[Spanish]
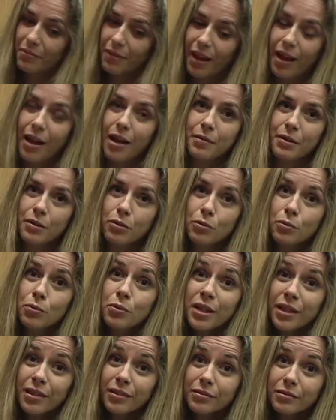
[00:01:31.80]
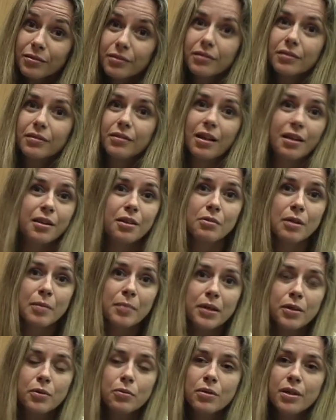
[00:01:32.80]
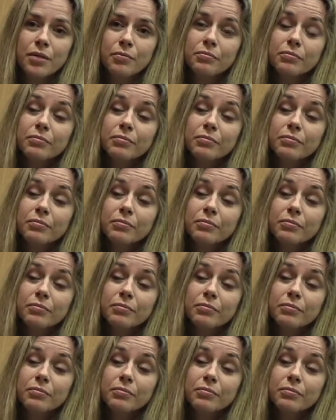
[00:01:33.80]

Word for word: a la aventura, hacer una película.